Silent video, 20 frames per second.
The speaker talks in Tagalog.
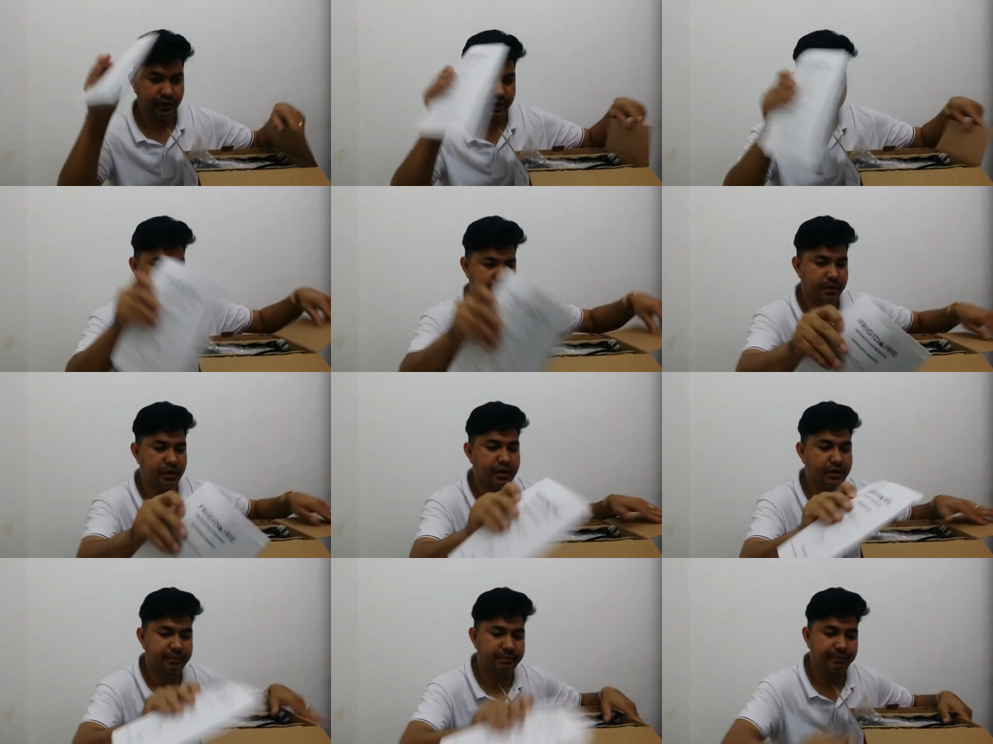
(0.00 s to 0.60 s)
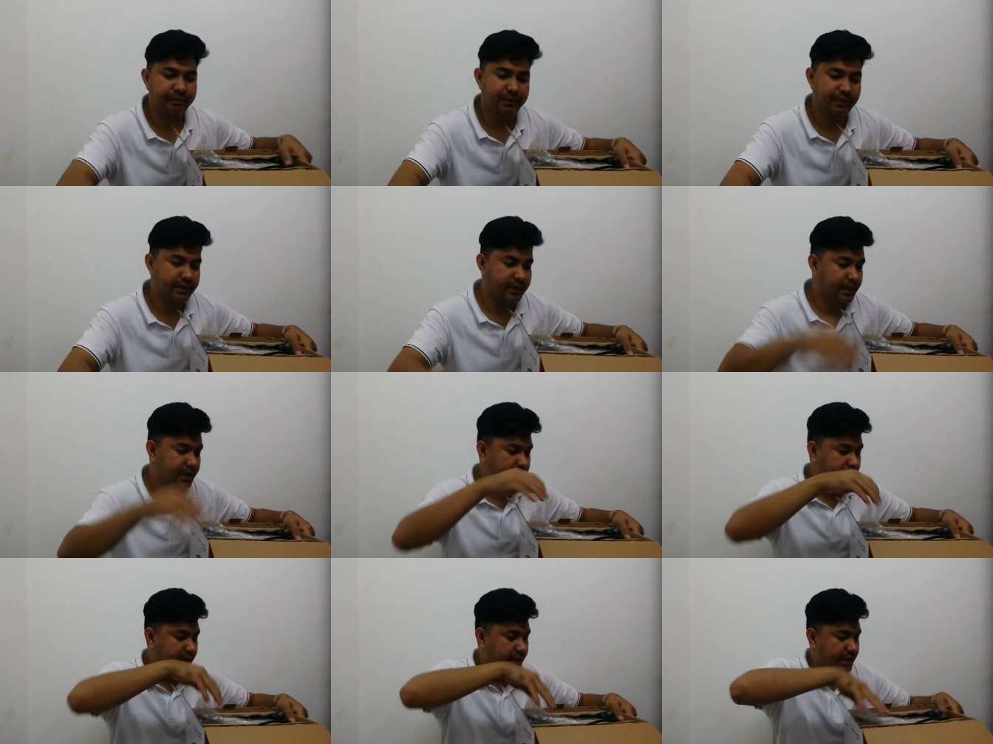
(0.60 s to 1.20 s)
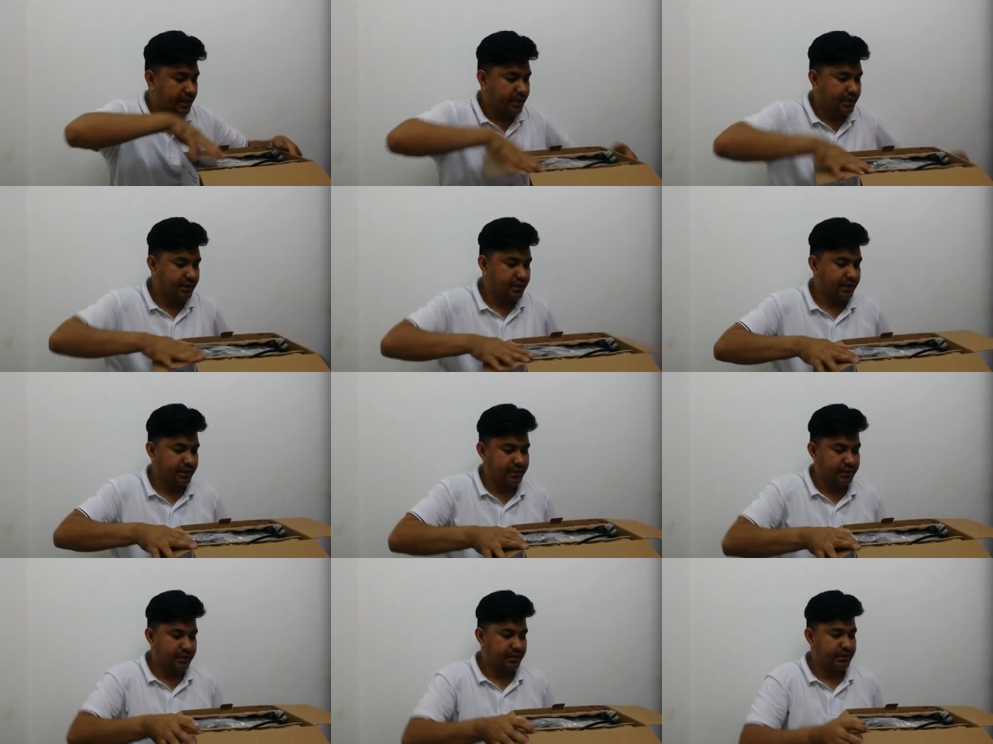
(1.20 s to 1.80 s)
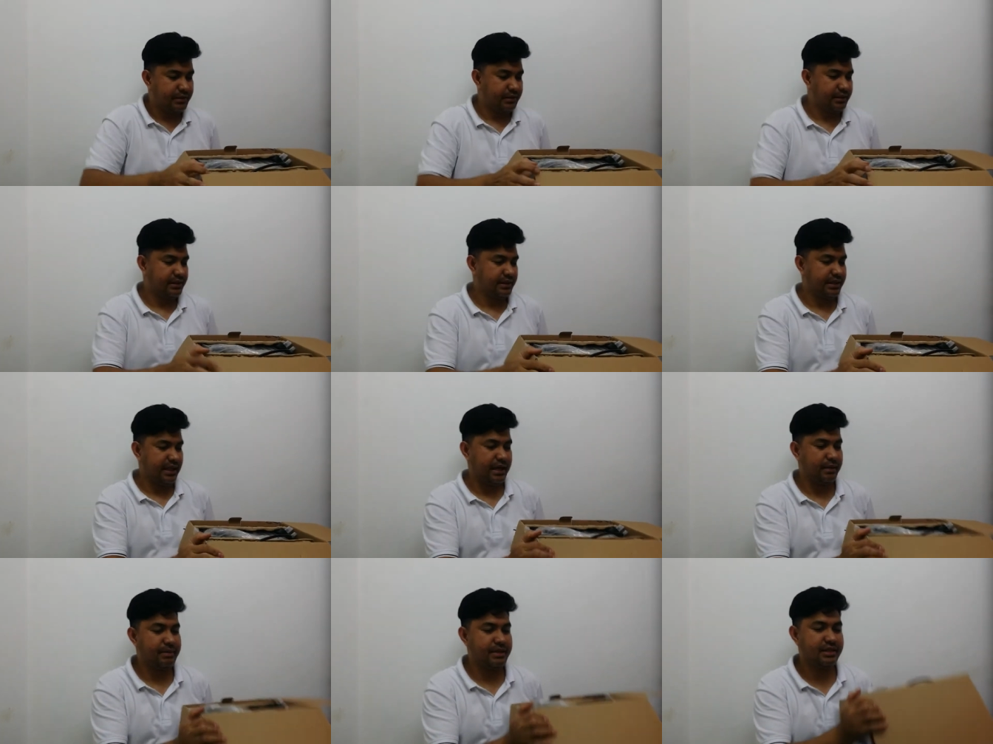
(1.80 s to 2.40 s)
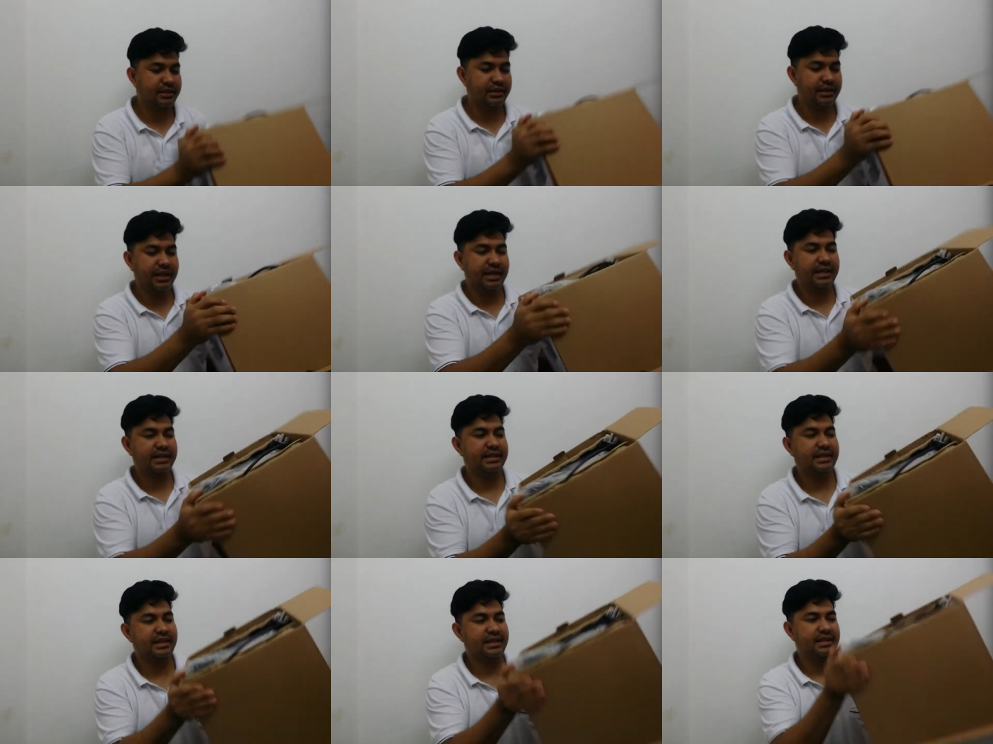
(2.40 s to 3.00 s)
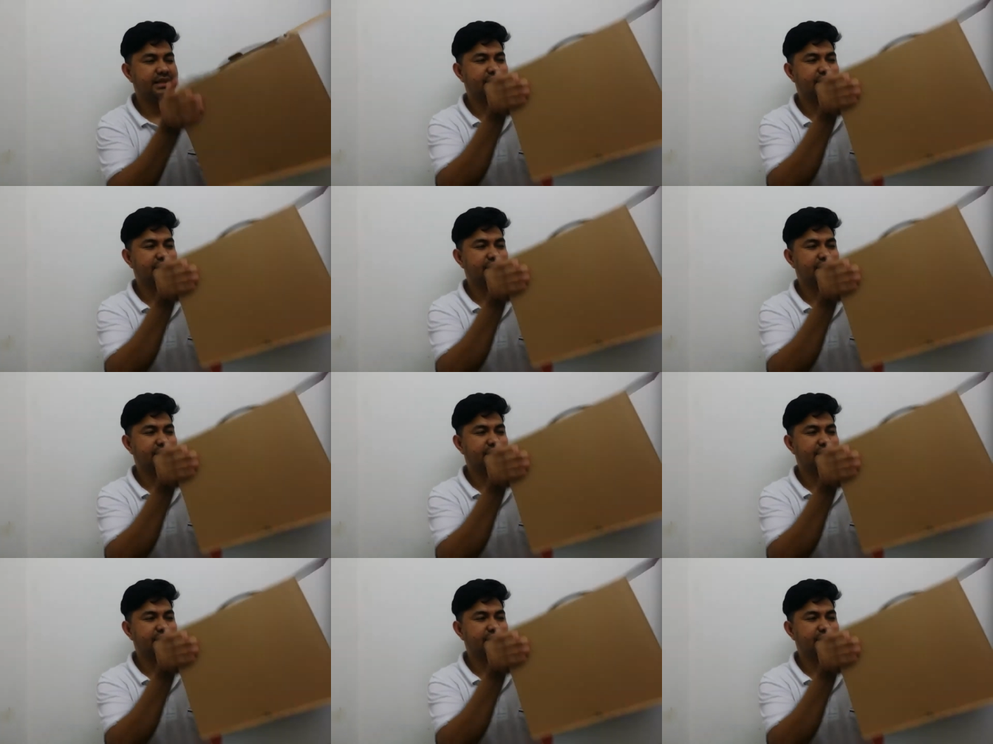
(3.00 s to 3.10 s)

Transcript: Okay po? So, lalabas ko ulit.